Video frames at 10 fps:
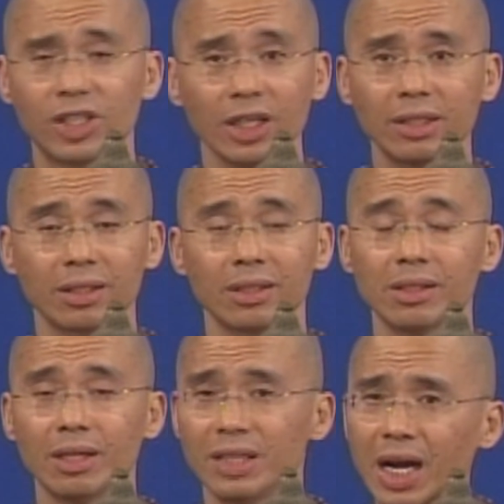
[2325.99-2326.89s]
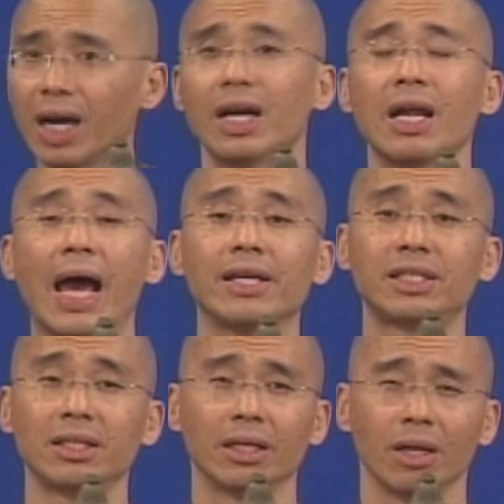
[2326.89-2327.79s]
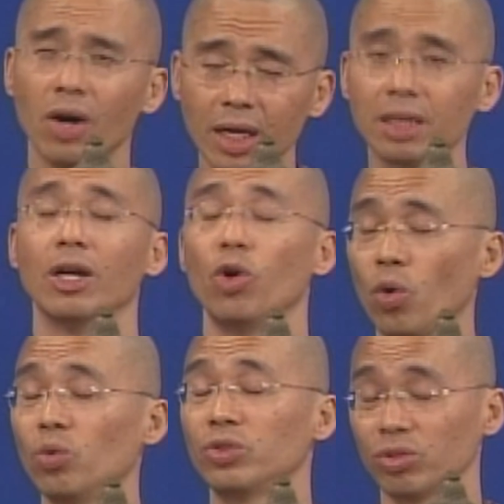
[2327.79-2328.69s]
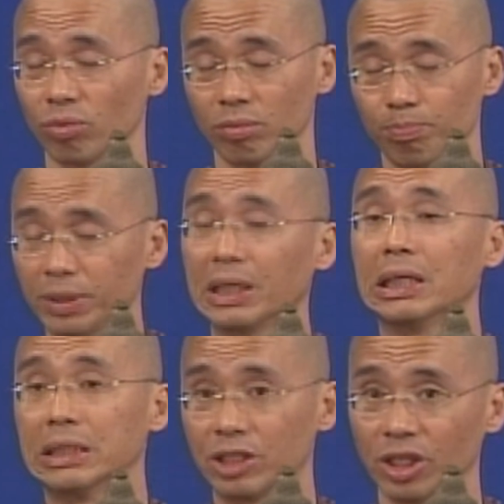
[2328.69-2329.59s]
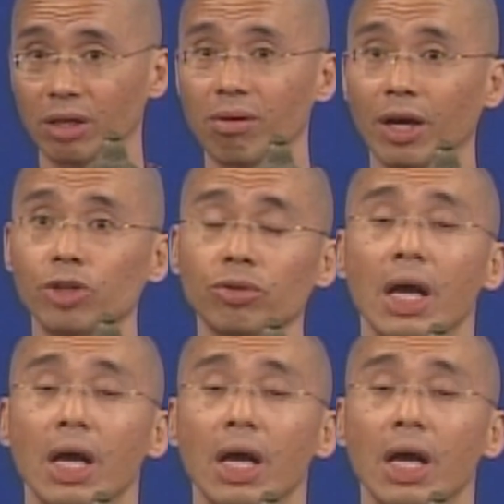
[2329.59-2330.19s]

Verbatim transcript: 其实任何人来写都很可能落入这种不得已的情况，